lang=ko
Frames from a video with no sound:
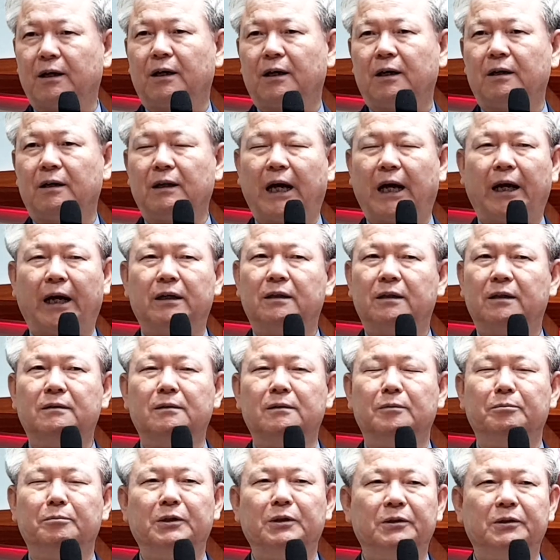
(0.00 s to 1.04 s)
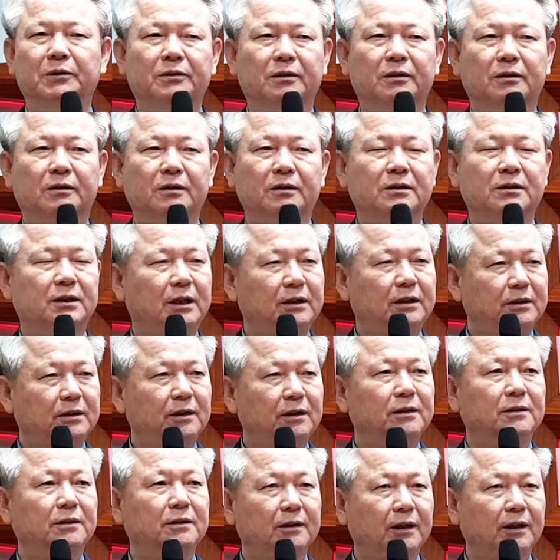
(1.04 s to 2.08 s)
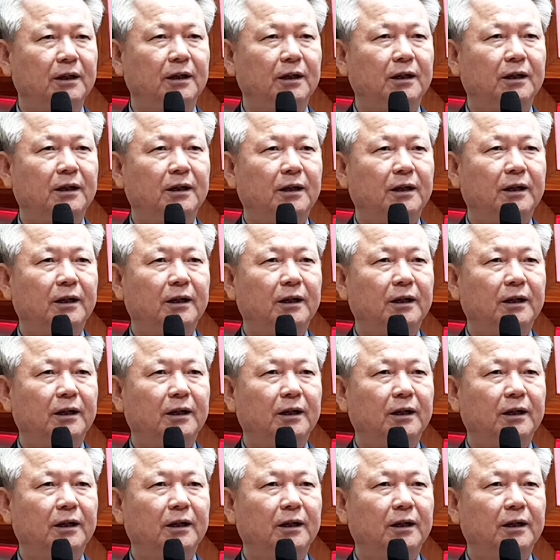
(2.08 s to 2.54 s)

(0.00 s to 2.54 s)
나이 들면 그 사실 그게